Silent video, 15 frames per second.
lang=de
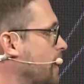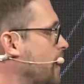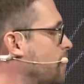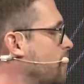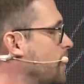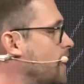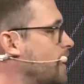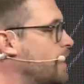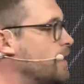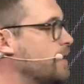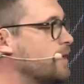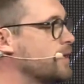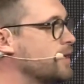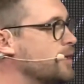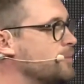
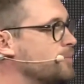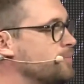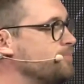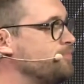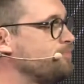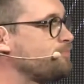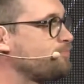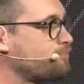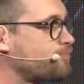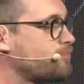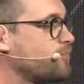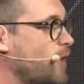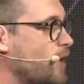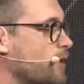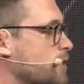aber ähm,
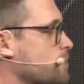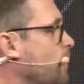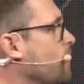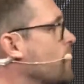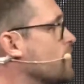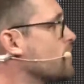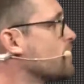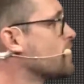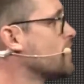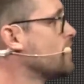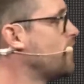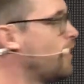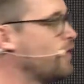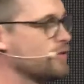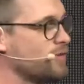das bauen wir
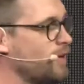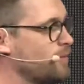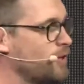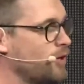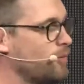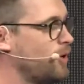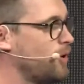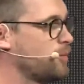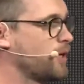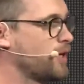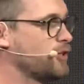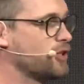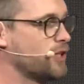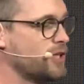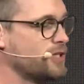sukzessive aus. Wir haben da überhaupt
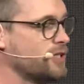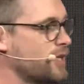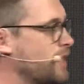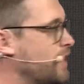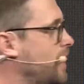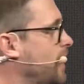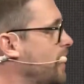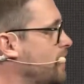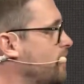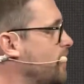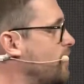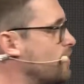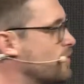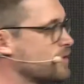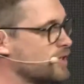keinen Stress, keine Eile. Wir
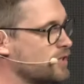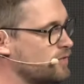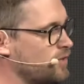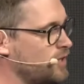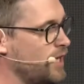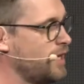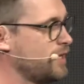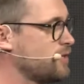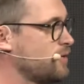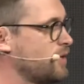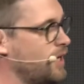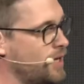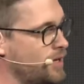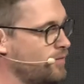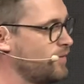gucken uns das von Jahr zu
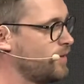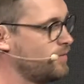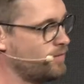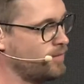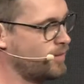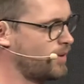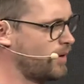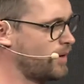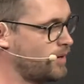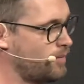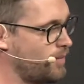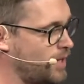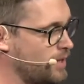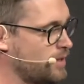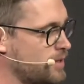Jahr an. Wir äh,
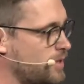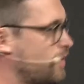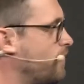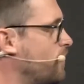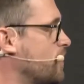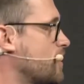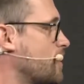machen das auch wirklich